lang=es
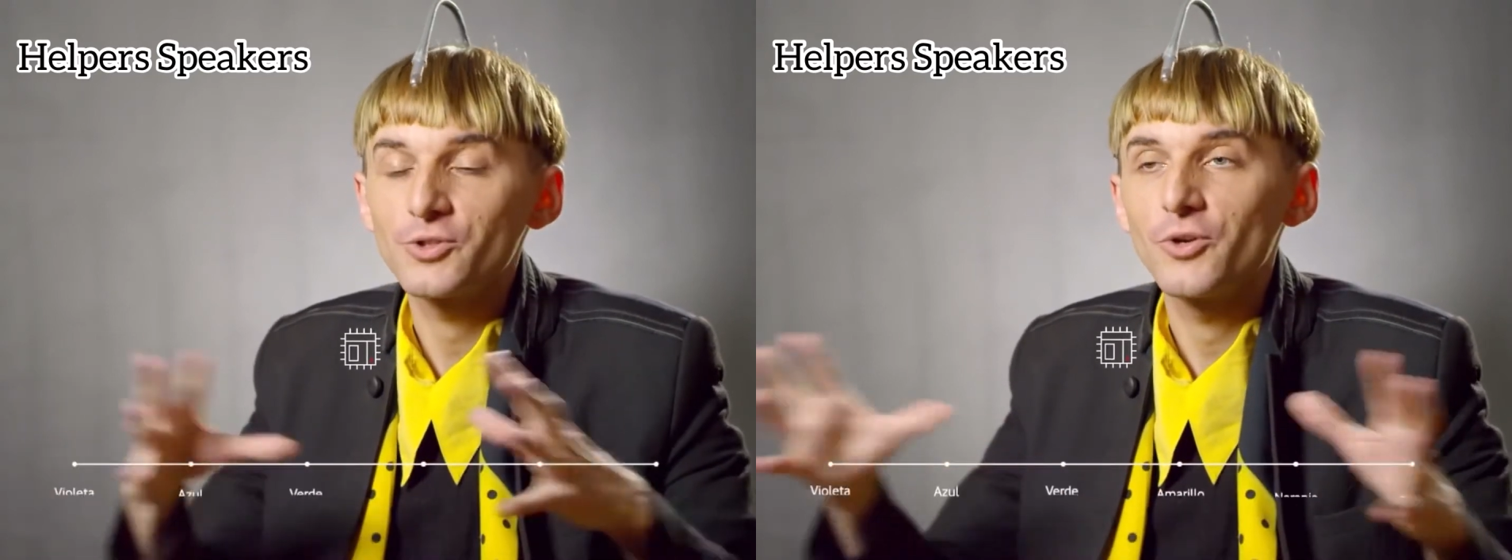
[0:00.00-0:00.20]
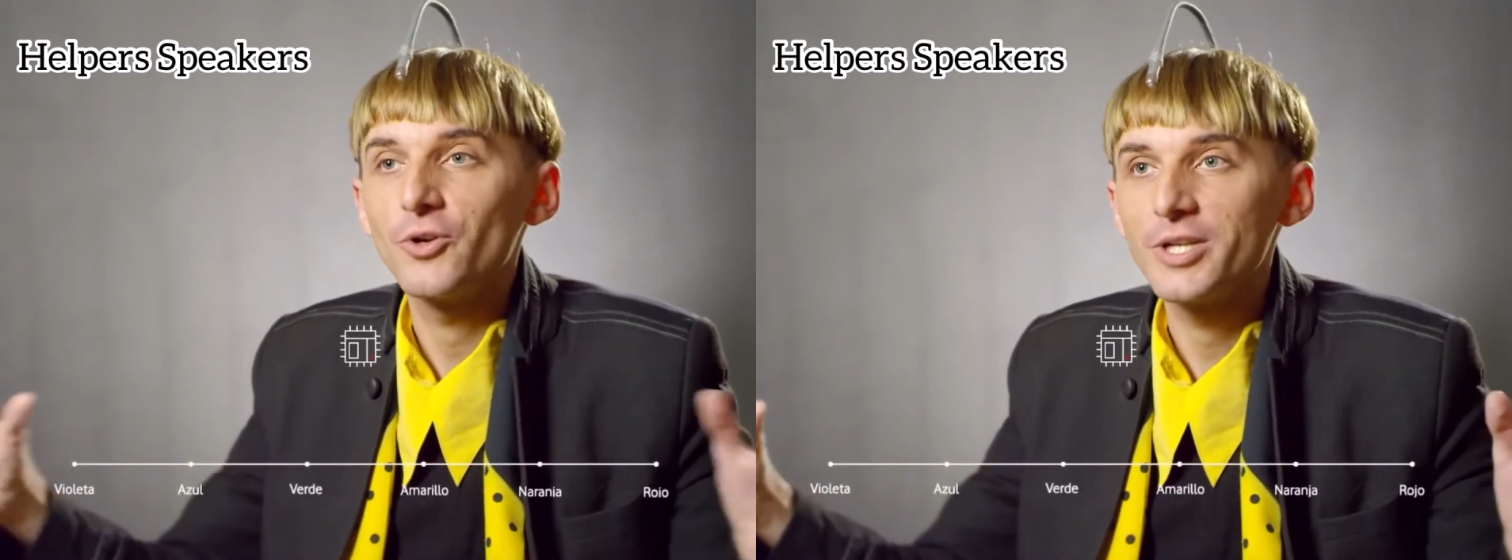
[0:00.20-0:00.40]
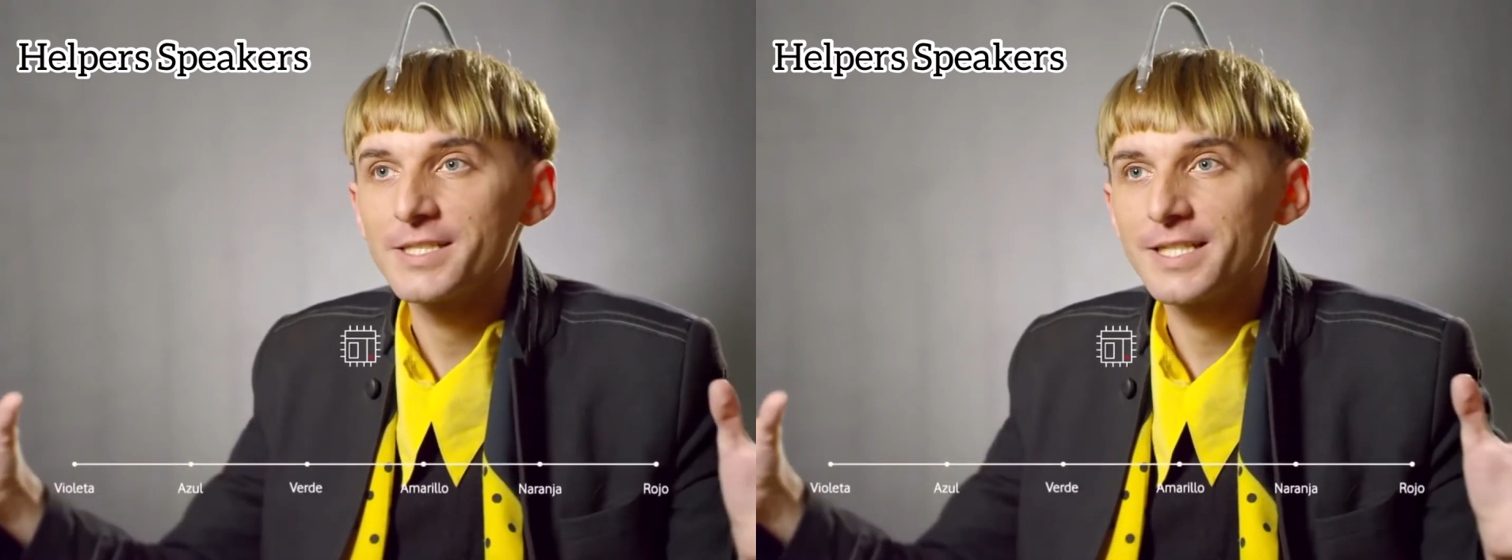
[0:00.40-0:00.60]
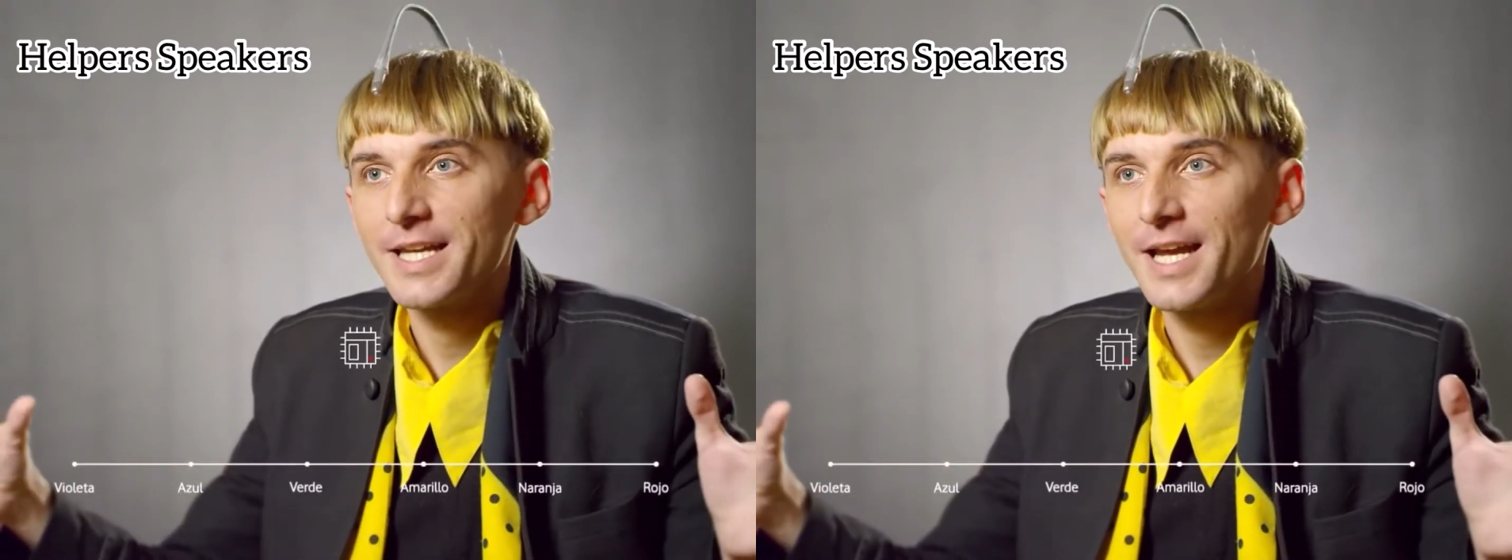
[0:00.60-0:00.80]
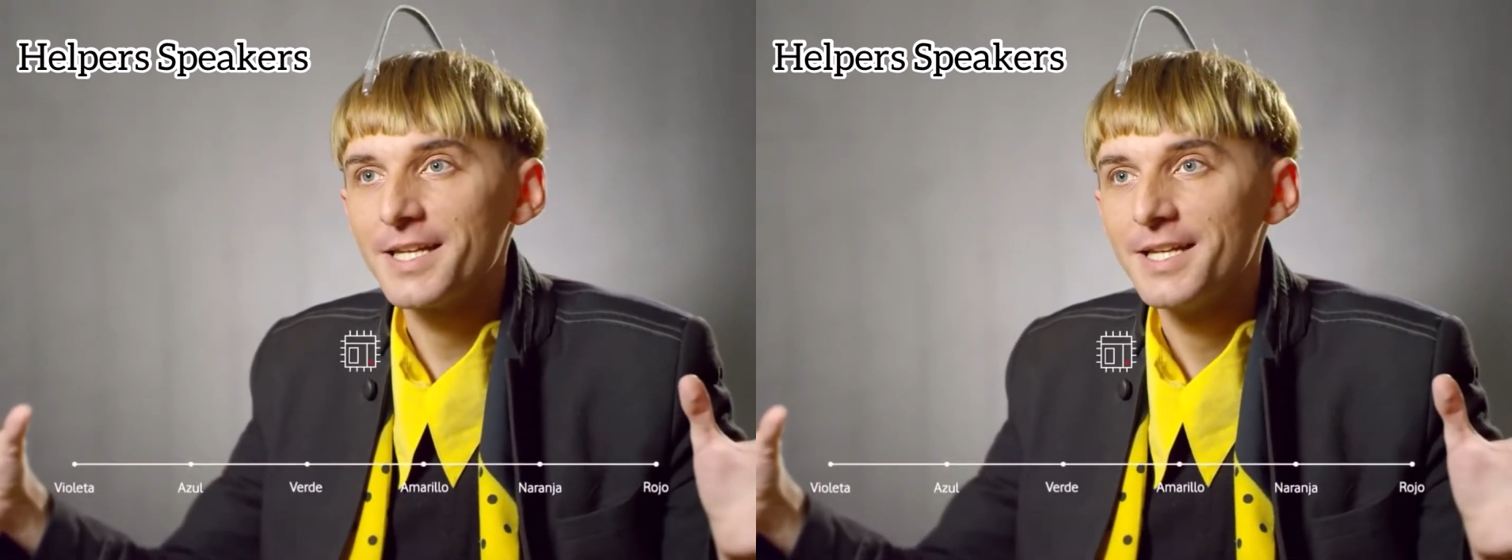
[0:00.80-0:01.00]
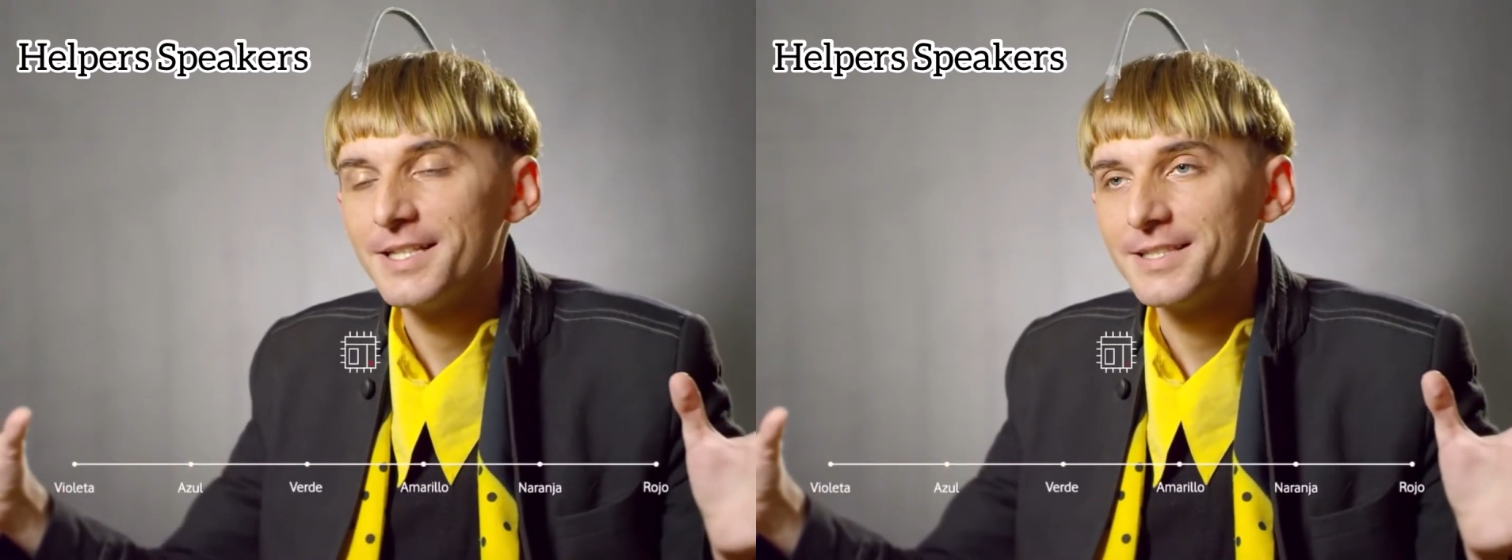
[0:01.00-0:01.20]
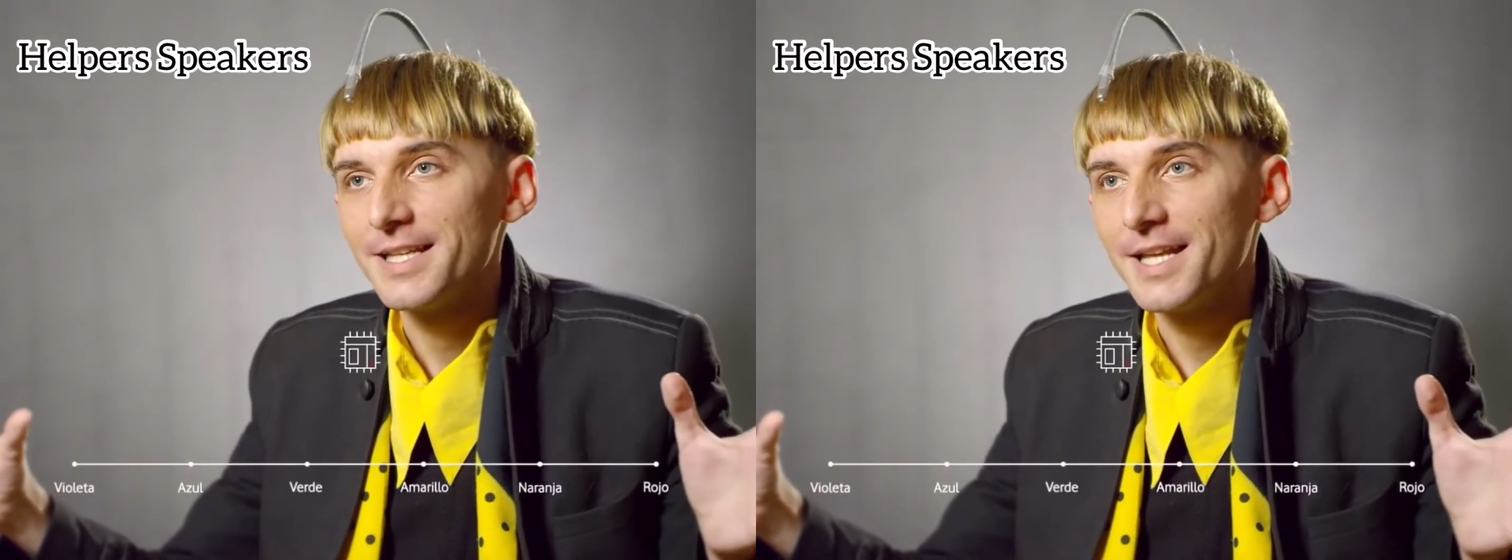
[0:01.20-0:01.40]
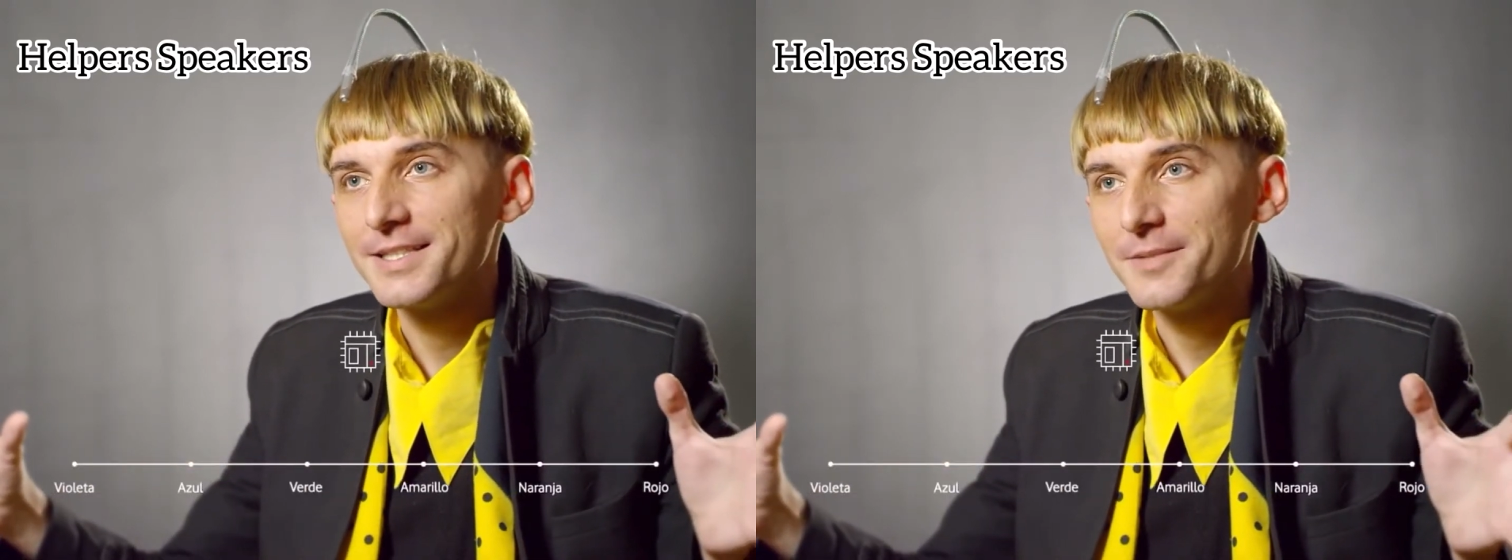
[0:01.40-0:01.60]
los colores que hay
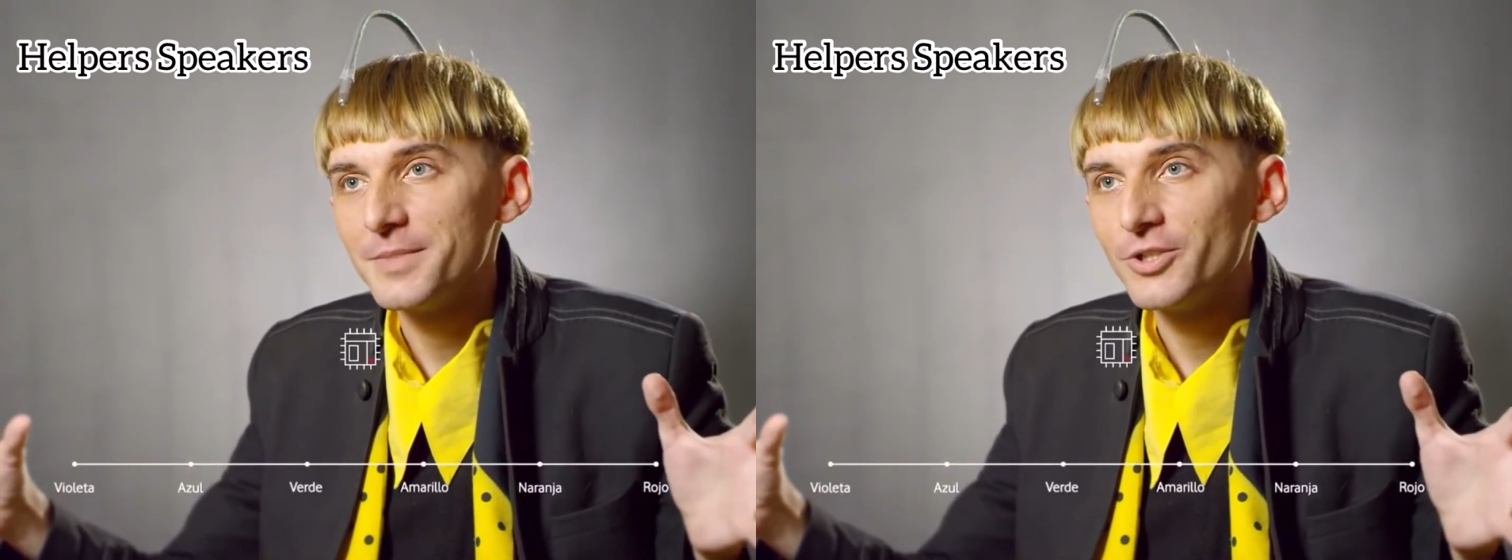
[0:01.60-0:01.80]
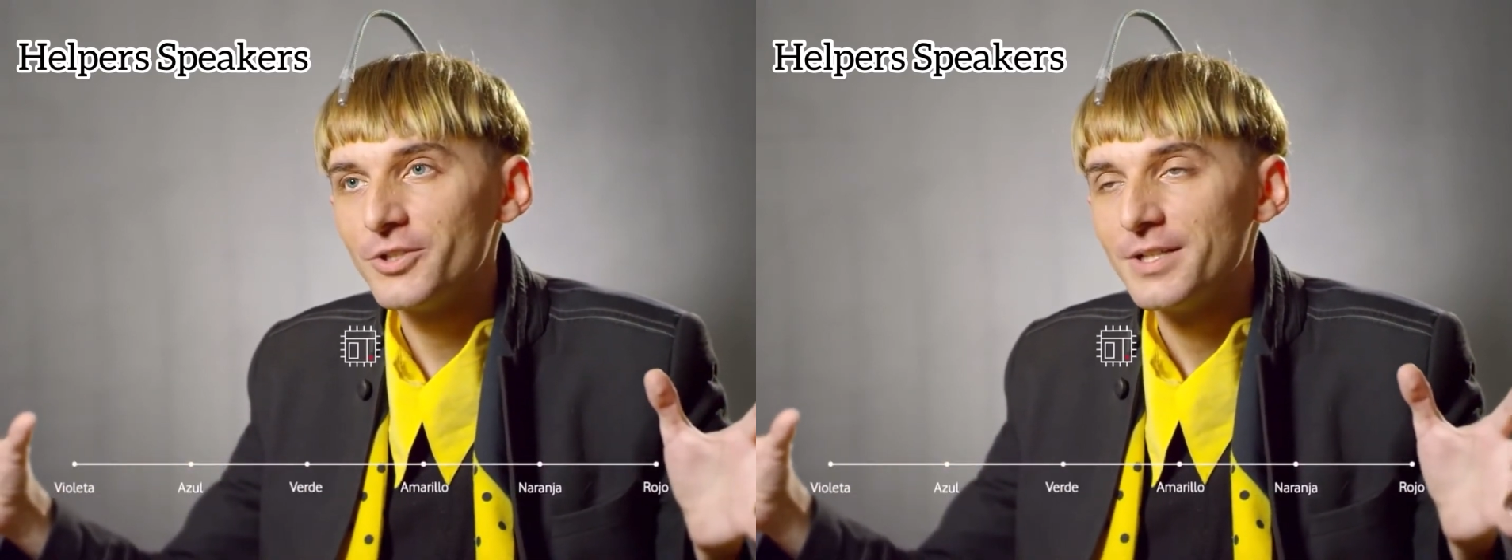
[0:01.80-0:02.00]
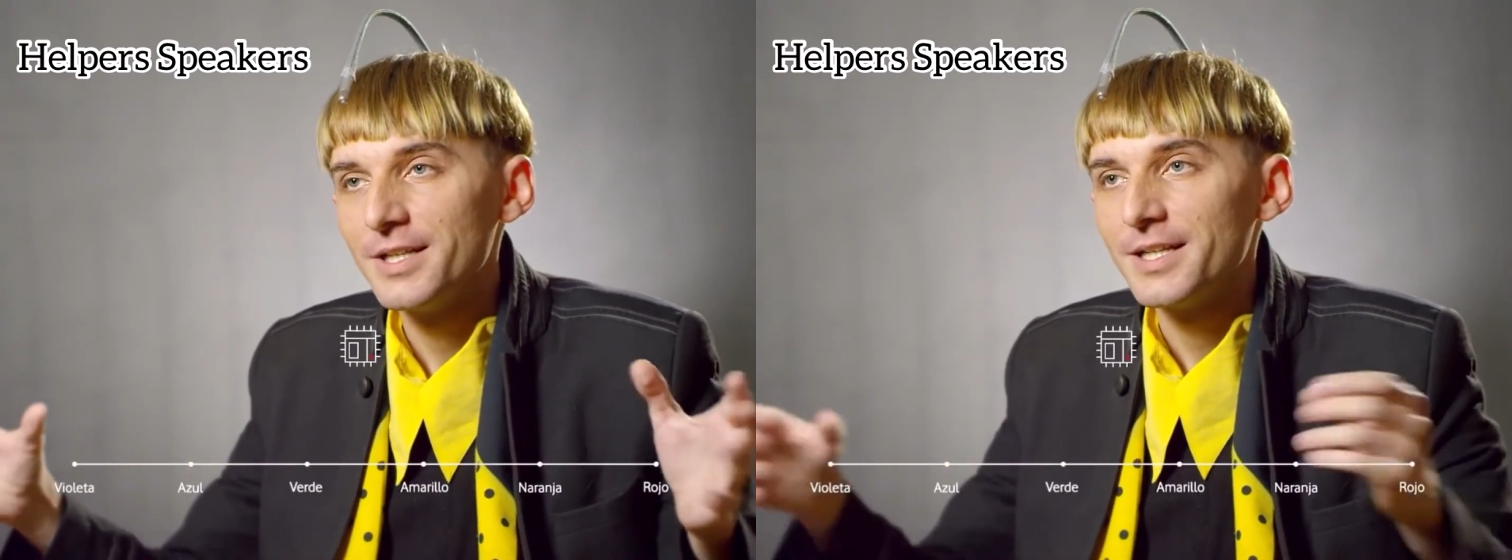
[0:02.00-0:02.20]
delante mío